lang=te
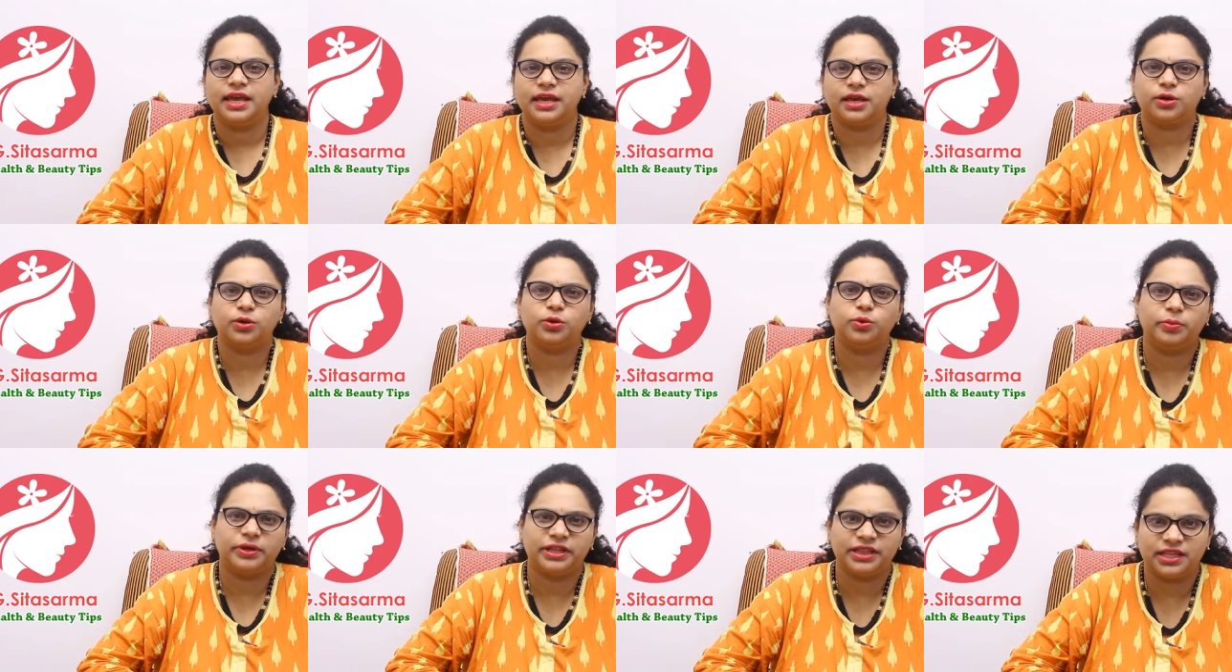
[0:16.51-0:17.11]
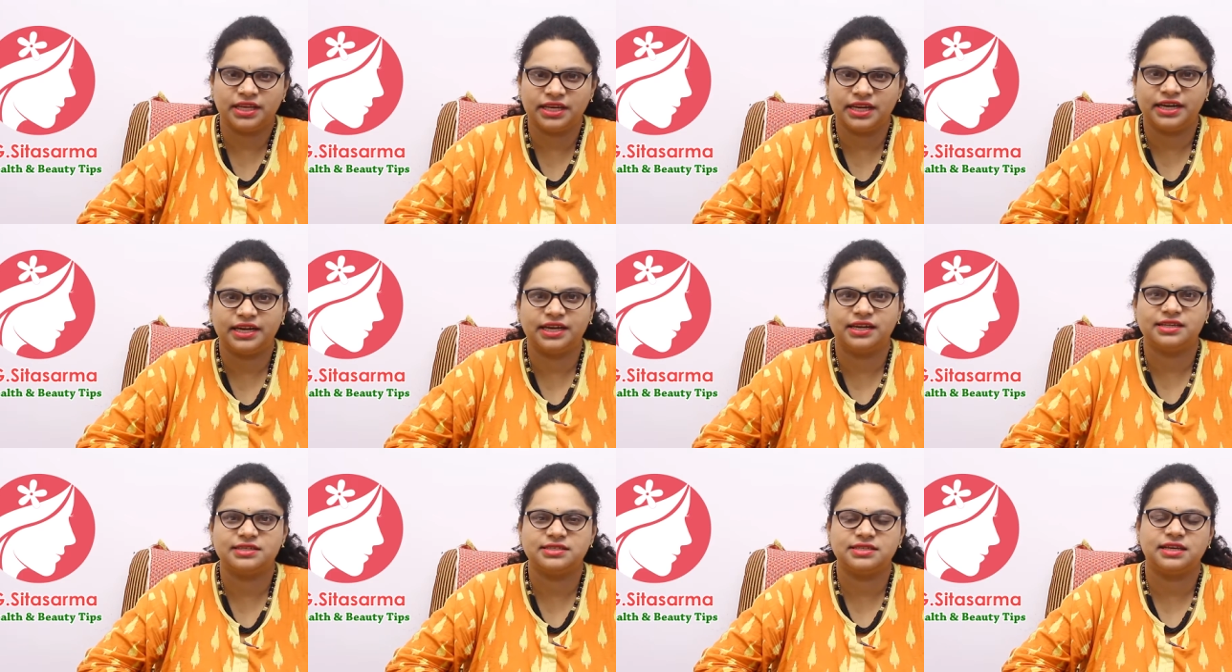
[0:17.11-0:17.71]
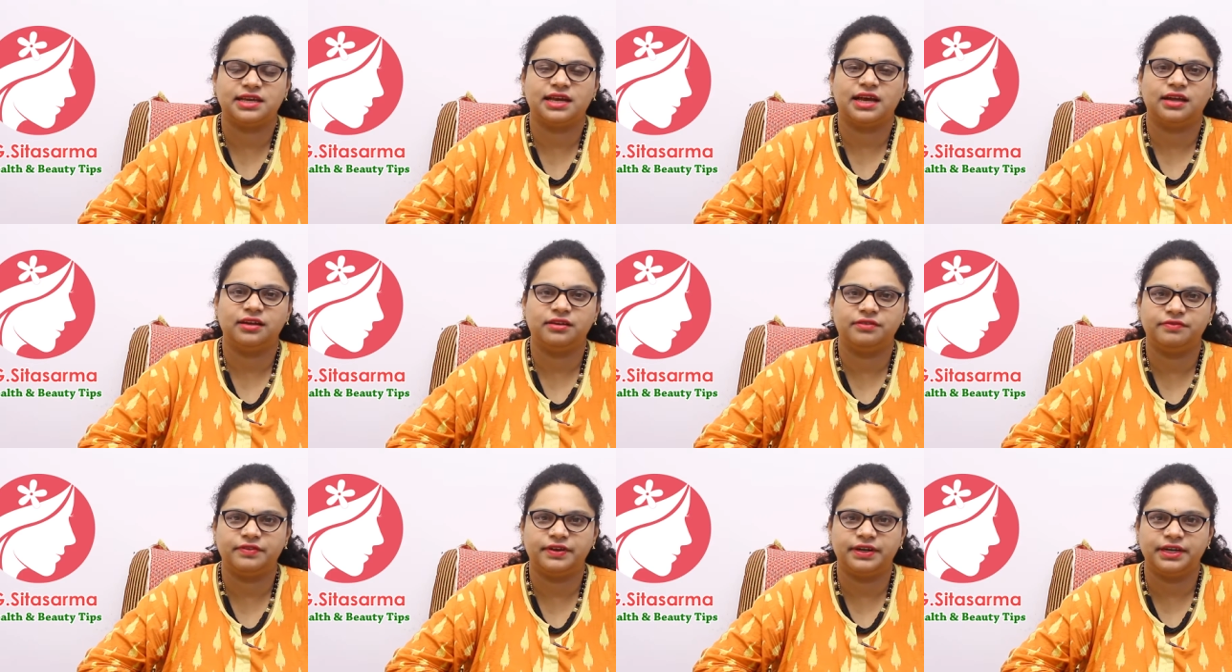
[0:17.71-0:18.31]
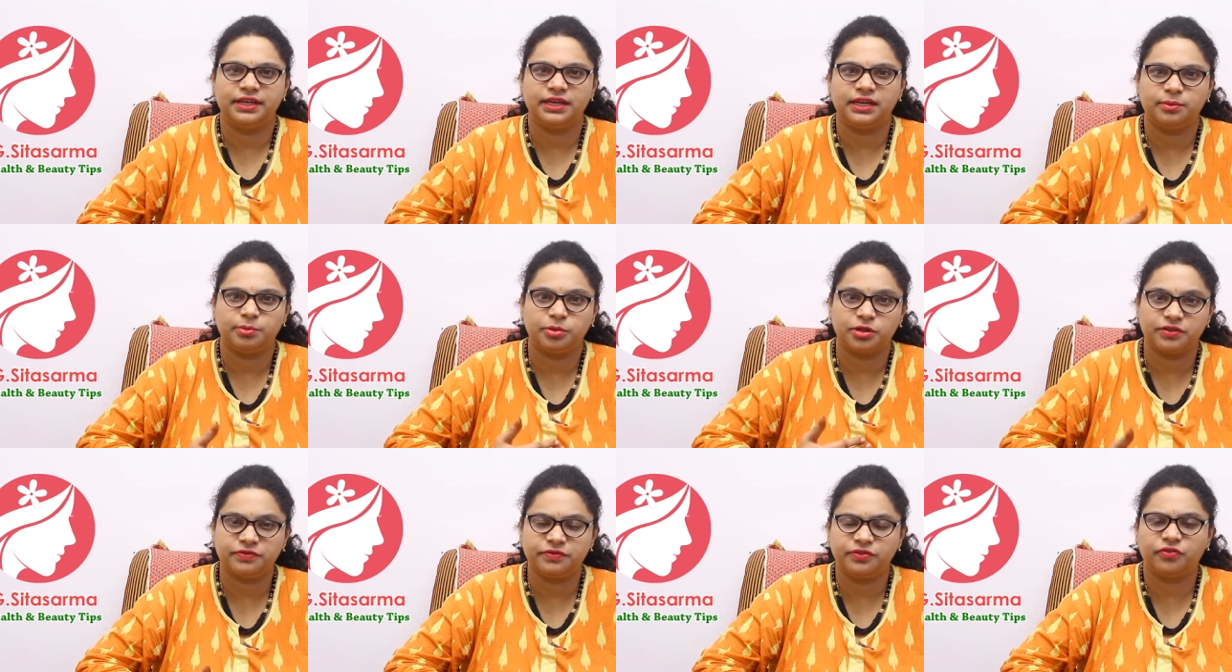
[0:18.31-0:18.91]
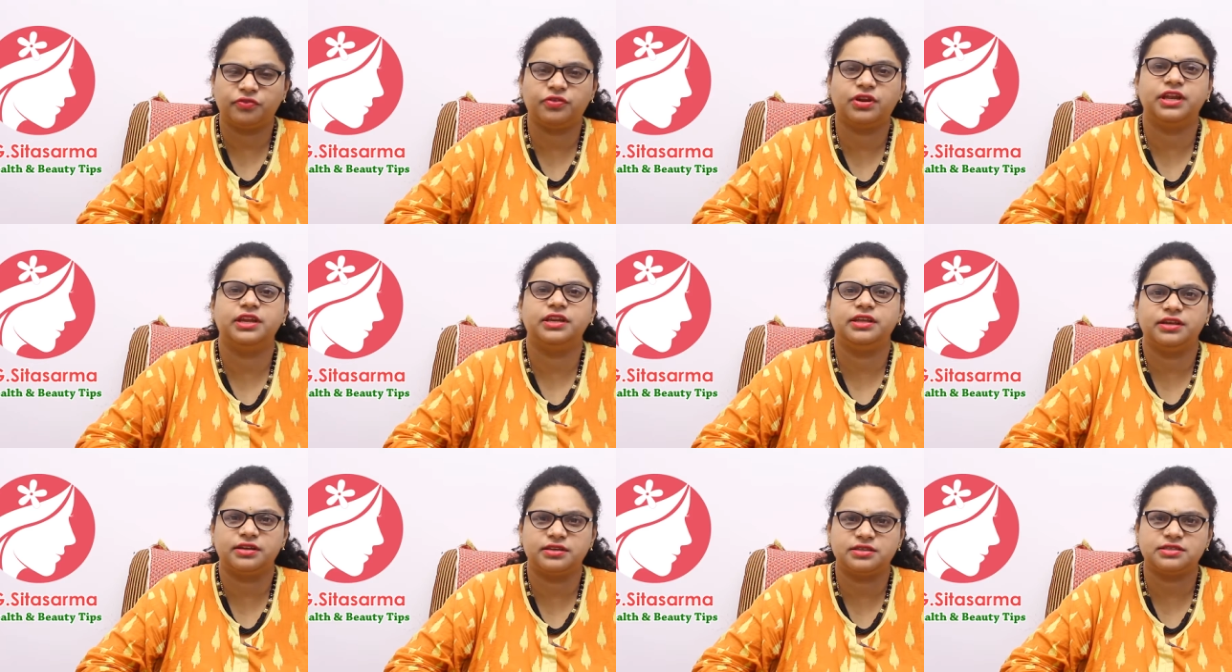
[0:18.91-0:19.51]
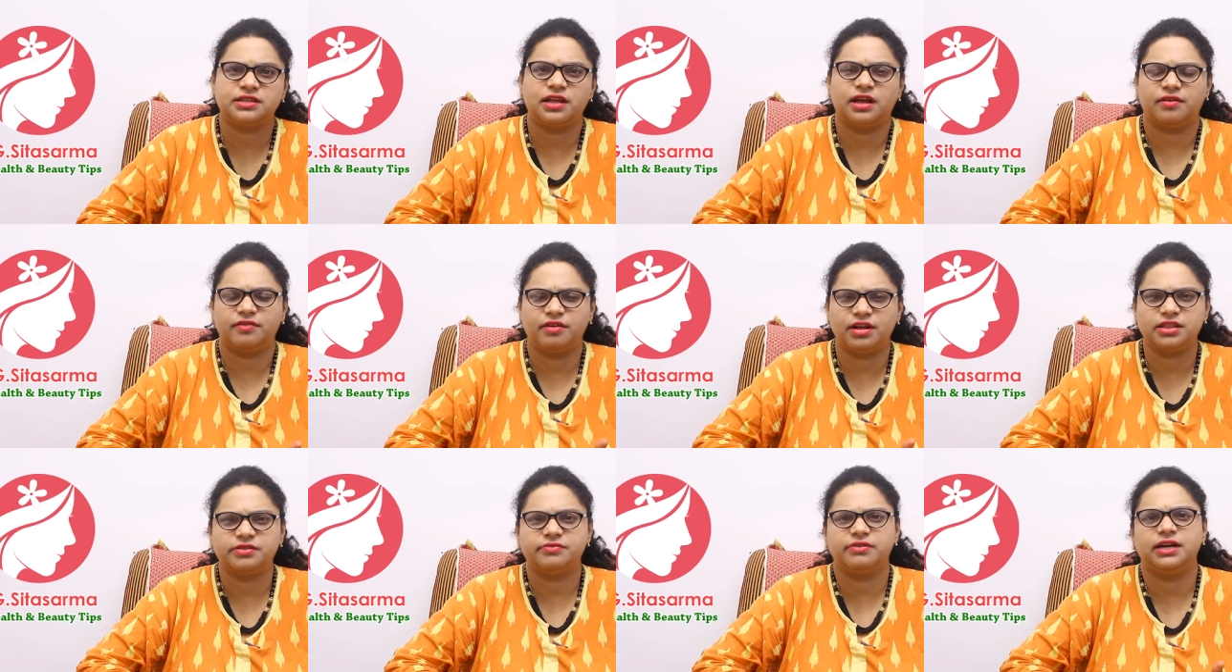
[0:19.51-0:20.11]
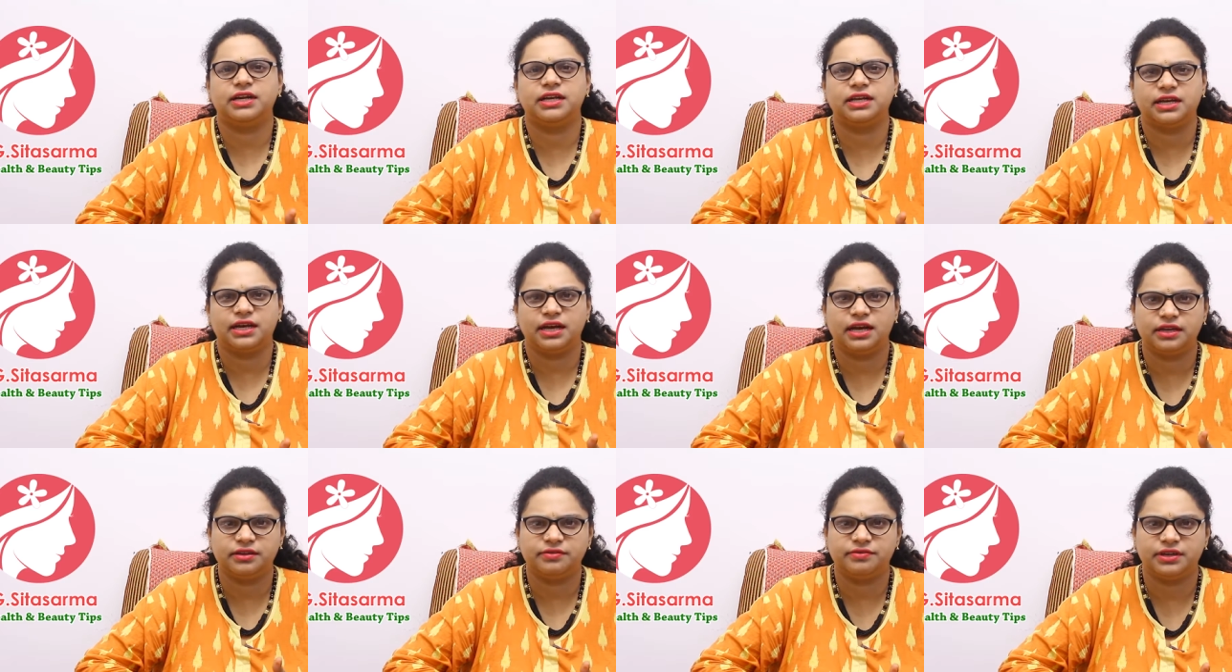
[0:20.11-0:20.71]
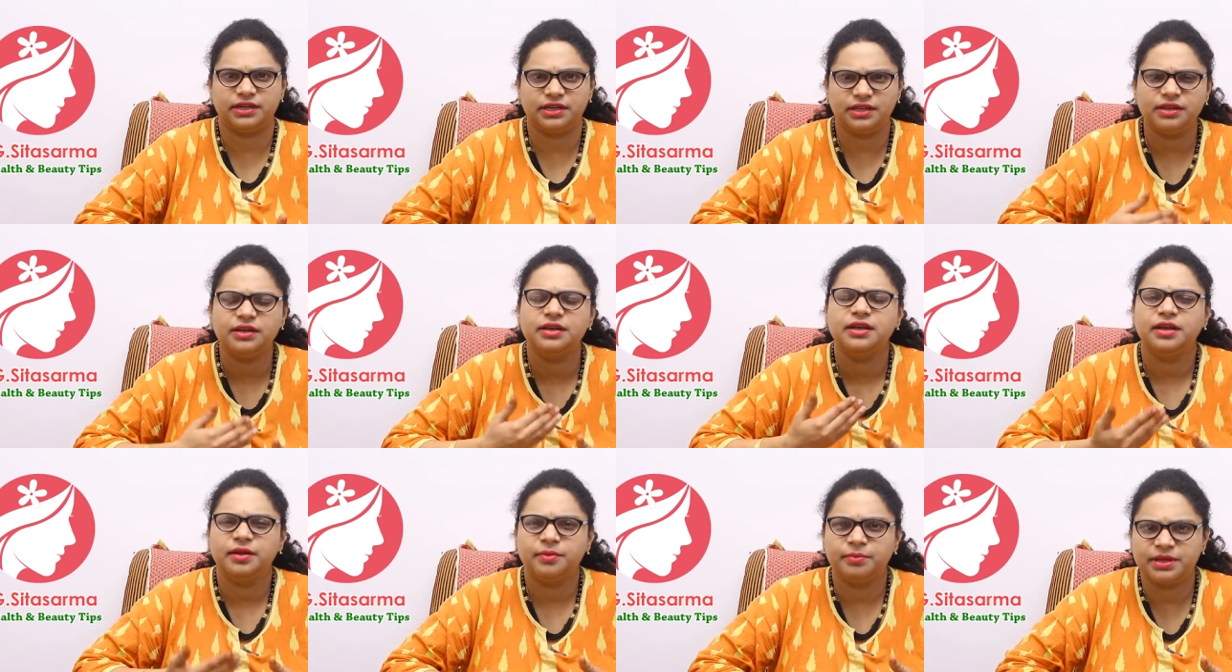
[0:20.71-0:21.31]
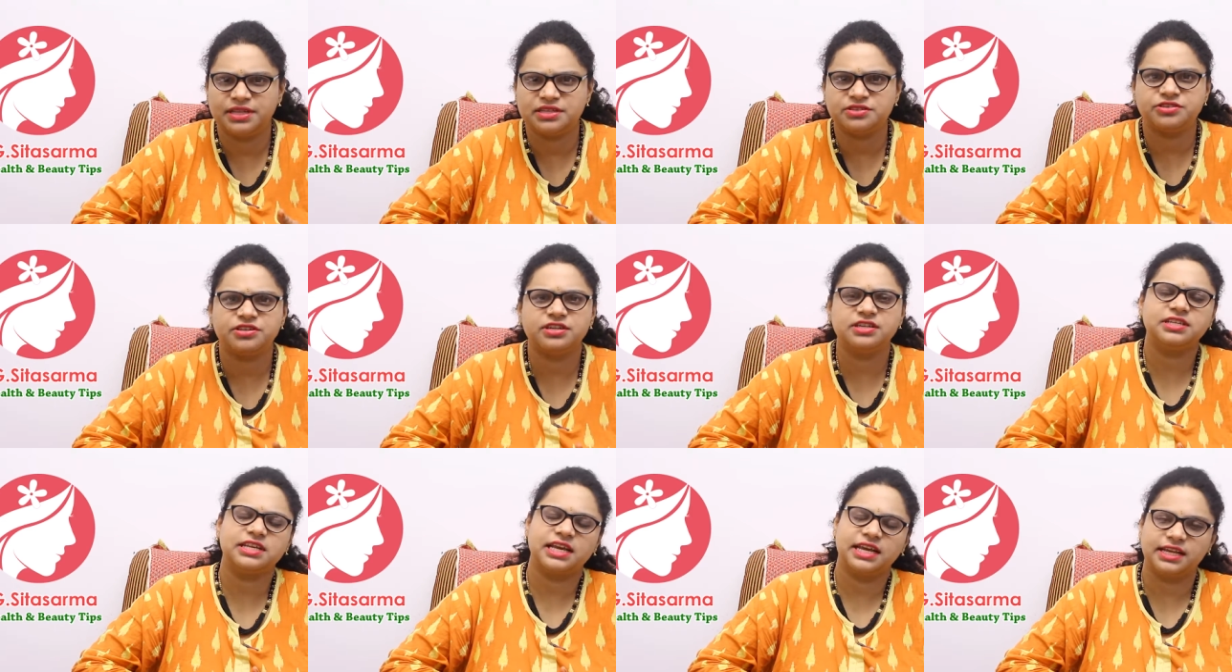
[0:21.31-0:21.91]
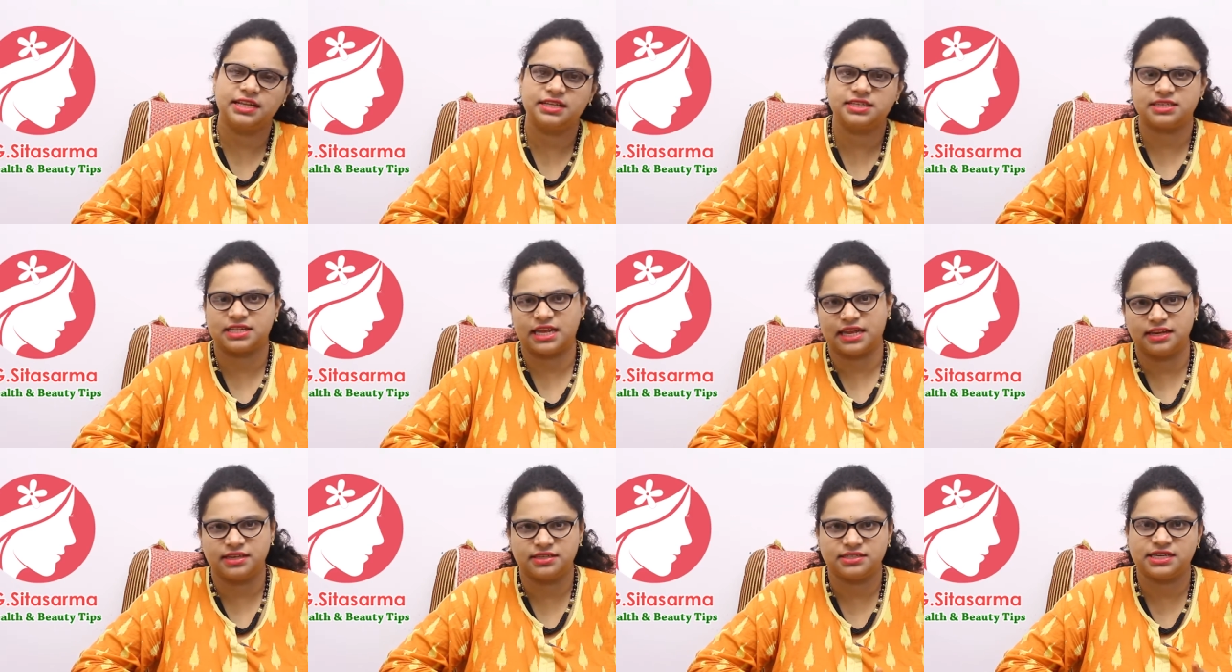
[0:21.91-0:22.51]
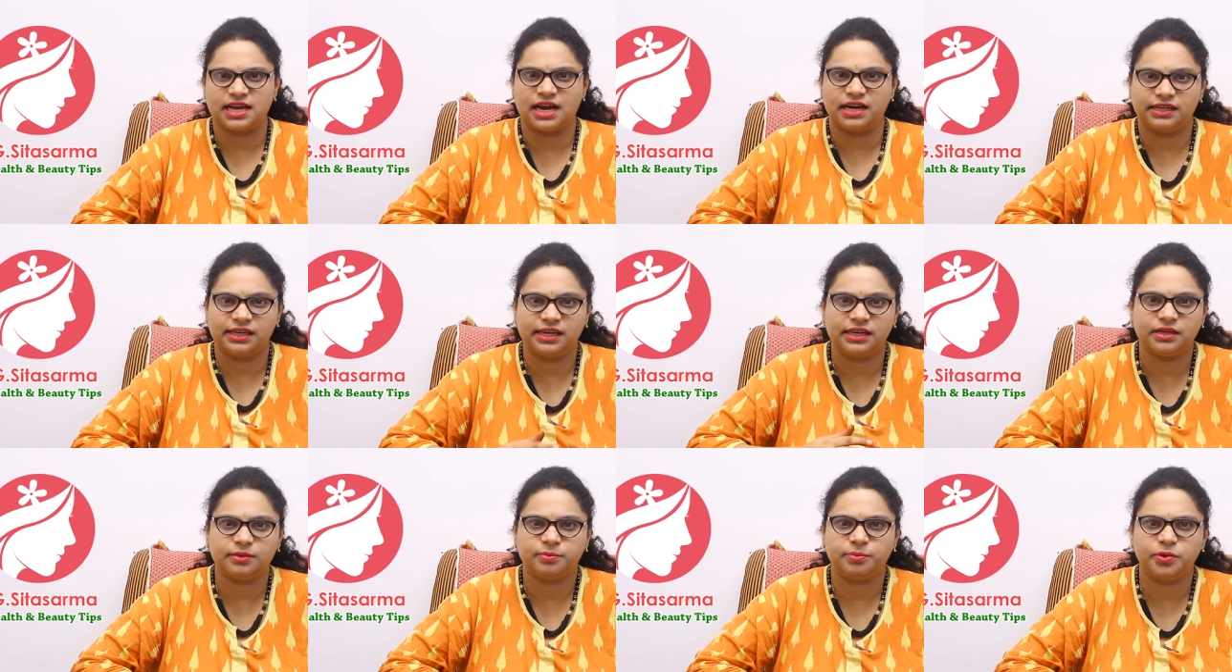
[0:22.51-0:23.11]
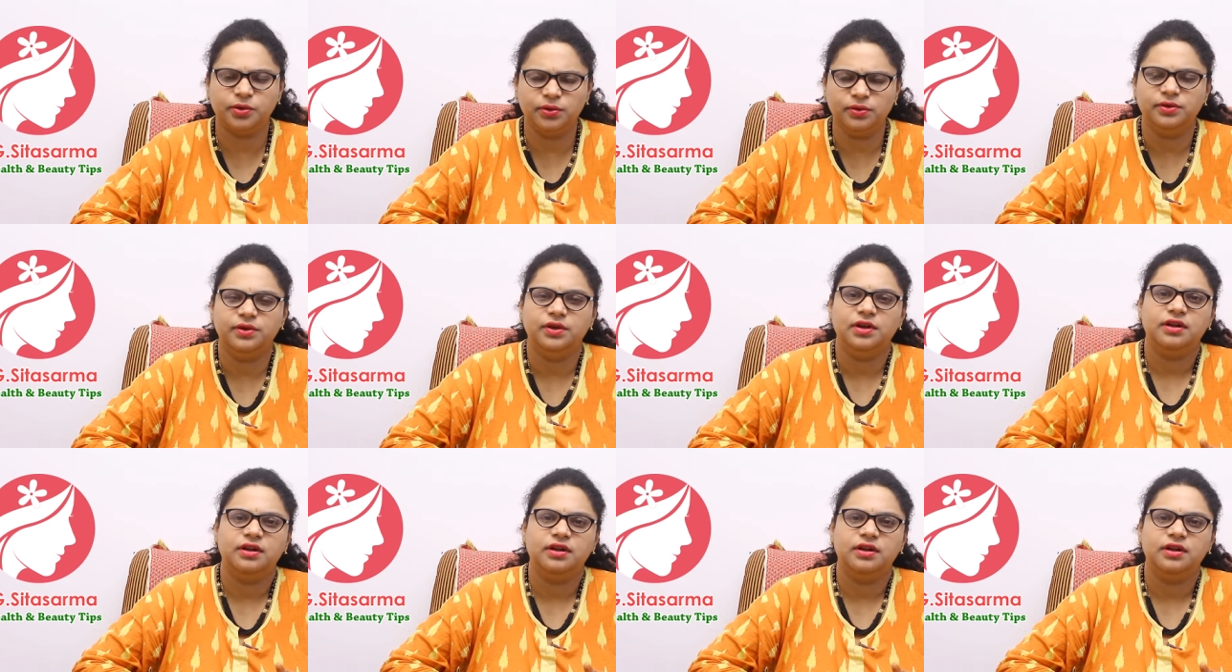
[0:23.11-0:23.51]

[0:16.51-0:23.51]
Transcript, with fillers: ఎక్కువ మంది లేడీస్కి కానివ్వండి లేకపోతే ఫిఫ్టీన్ ఇయర్స్ తర్వాత వాళ్ళకి కానివ్వండి మెన్స్ట్రల్ సైకిల్స్ స్టార్ట్ అయినప్పుడు